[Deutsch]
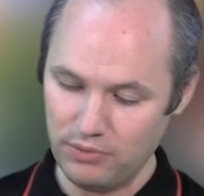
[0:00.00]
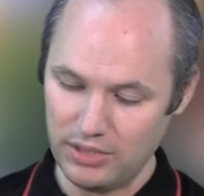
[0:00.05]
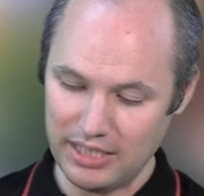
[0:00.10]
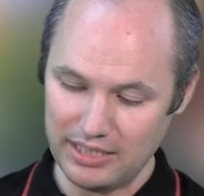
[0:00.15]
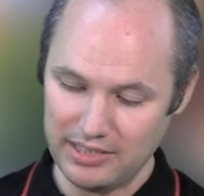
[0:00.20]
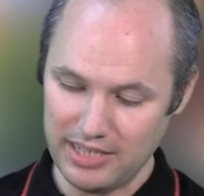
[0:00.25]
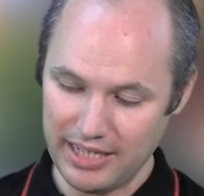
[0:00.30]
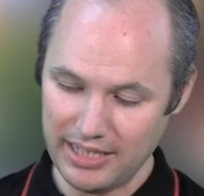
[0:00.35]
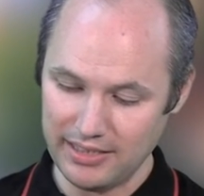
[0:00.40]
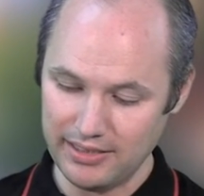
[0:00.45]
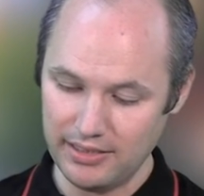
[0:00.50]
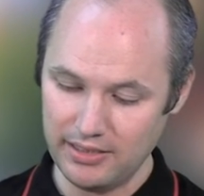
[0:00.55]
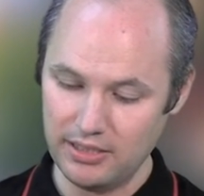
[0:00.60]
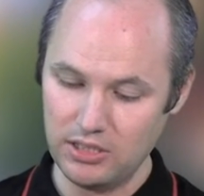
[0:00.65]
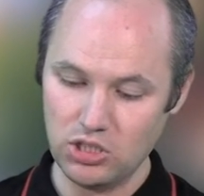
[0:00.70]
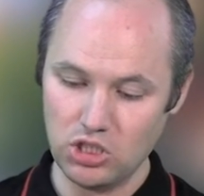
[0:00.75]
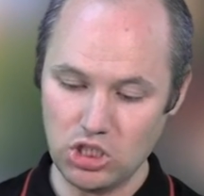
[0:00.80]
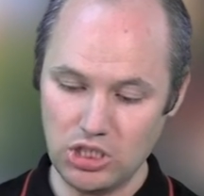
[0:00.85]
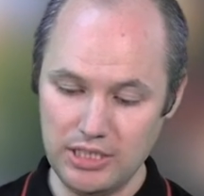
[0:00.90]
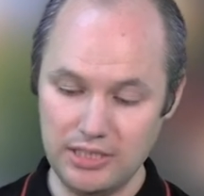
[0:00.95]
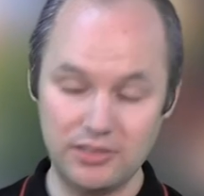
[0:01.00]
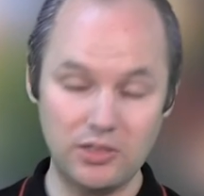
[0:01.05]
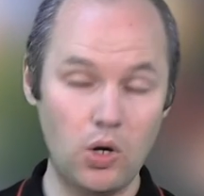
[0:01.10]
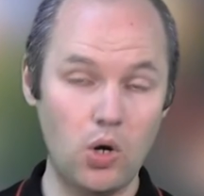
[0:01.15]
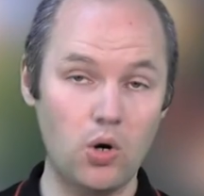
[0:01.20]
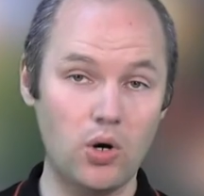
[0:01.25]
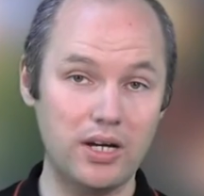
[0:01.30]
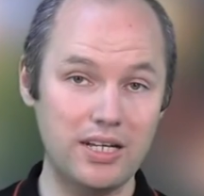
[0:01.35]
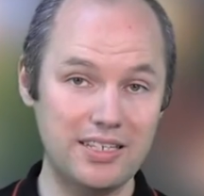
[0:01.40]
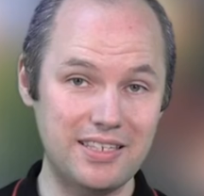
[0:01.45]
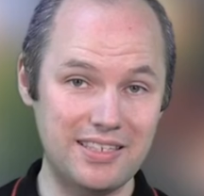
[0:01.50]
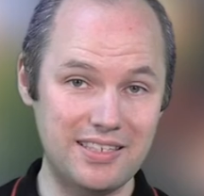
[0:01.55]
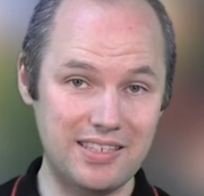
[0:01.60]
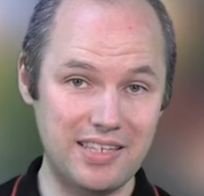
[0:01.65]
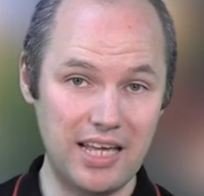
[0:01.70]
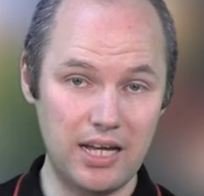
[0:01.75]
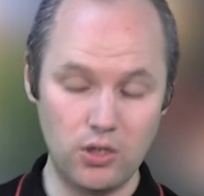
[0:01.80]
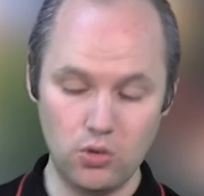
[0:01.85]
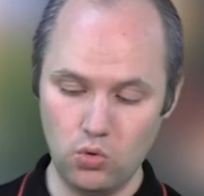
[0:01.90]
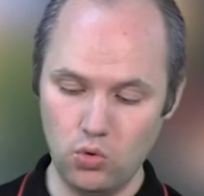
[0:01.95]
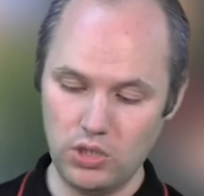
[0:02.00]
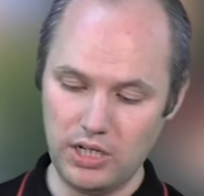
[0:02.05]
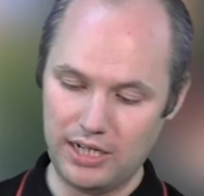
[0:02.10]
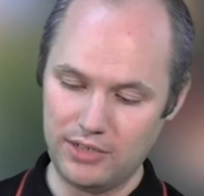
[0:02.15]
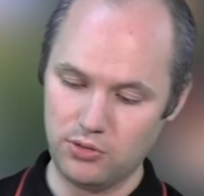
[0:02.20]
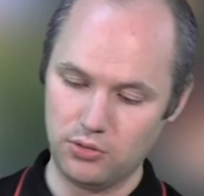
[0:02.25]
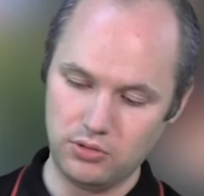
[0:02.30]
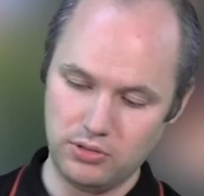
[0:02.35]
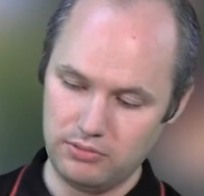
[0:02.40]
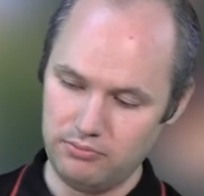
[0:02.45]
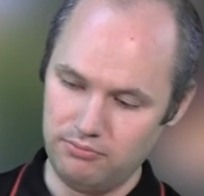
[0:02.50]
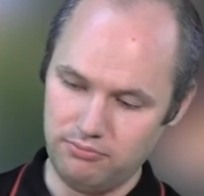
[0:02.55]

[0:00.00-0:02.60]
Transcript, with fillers: Der Deckel schließt auch sehr gut, also